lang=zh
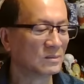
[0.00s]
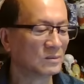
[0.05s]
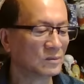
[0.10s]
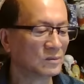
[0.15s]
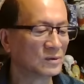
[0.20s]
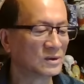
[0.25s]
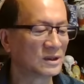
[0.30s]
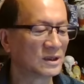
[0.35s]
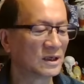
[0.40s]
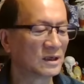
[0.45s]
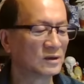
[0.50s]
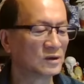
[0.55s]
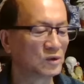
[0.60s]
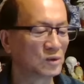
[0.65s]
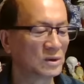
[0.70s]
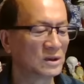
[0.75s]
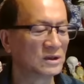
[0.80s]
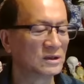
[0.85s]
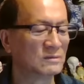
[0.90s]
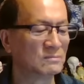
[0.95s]
目前
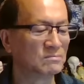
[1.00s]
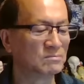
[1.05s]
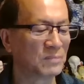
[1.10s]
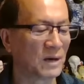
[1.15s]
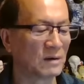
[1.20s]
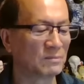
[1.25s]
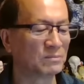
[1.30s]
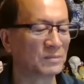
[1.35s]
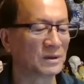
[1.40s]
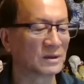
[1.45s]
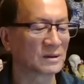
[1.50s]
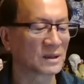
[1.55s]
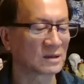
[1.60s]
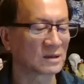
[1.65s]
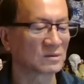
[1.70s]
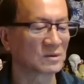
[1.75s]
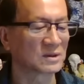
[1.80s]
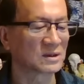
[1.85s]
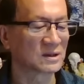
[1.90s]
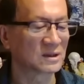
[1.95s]
最新版本
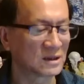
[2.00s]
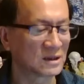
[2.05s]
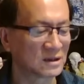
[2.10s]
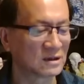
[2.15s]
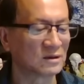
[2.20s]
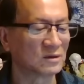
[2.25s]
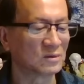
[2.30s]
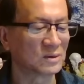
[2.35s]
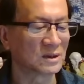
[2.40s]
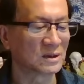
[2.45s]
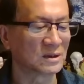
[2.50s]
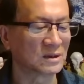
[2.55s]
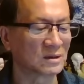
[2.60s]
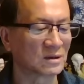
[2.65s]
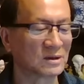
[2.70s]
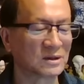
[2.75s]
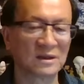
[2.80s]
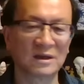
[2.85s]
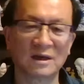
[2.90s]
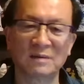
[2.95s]
达到四十多人。
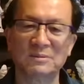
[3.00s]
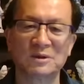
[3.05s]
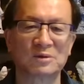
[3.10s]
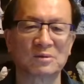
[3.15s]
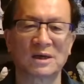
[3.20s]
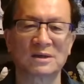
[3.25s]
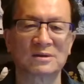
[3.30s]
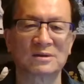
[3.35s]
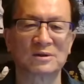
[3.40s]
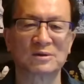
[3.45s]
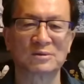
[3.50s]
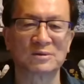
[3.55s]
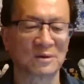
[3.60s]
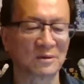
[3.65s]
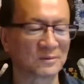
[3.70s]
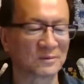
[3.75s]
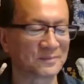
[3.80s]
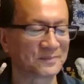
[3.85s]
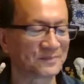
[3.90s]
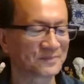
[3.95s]
到现在还没抓着凶
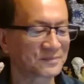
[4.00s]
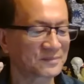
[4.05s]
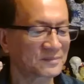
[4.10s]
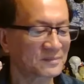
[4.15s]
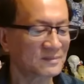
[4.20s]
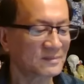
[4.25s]
手。